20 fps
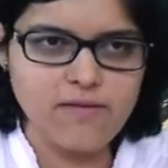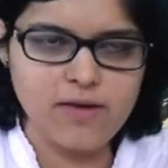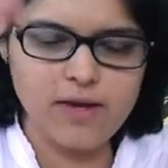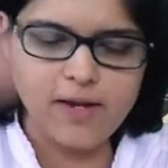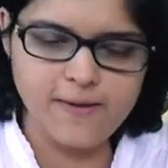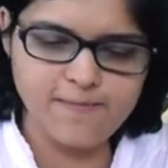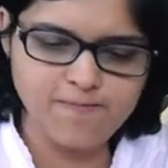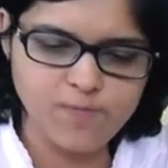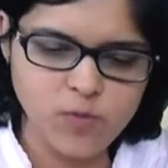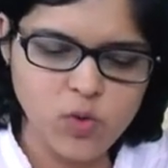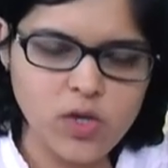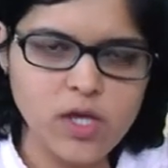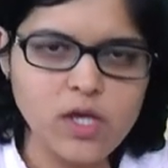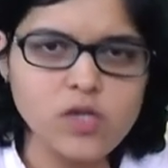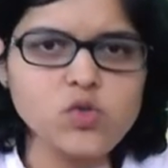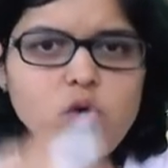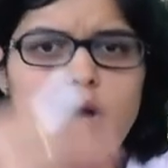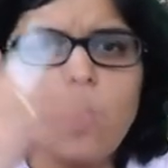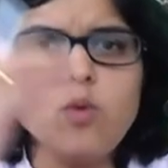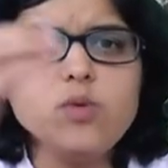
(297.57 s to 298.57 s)
वाला है ओके
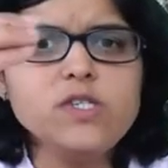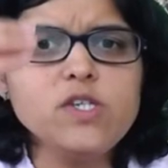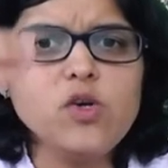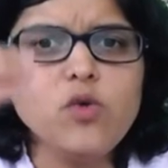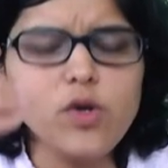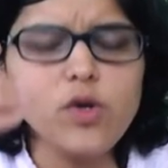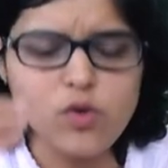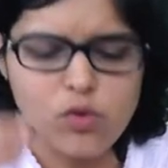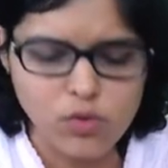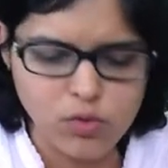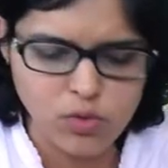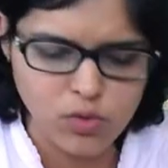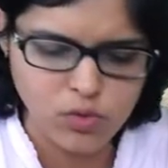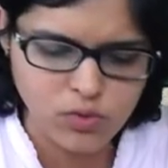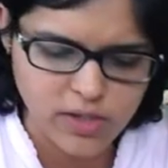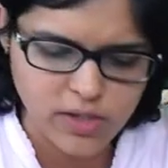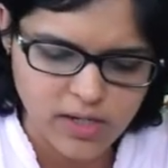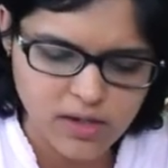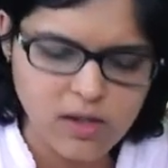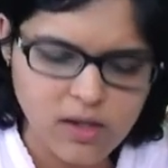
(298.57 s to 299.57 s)
सो हाउ इज़ ही गोइंग टू डू
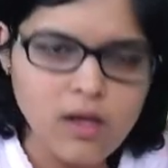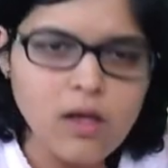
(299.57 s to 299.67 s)
दैट